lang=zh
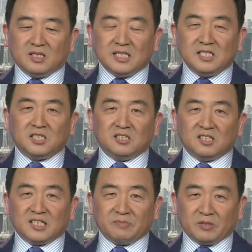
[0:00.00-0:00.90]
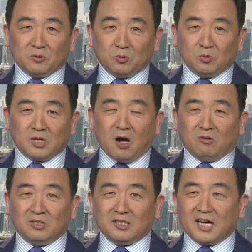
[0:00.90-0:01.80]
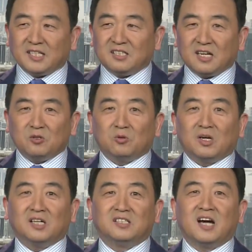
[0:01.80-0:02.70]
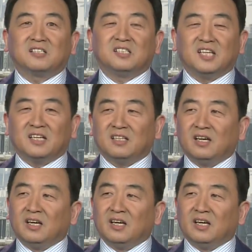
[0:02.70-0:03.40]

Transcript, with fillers: 金哲这本护照应该是他用了很长时间，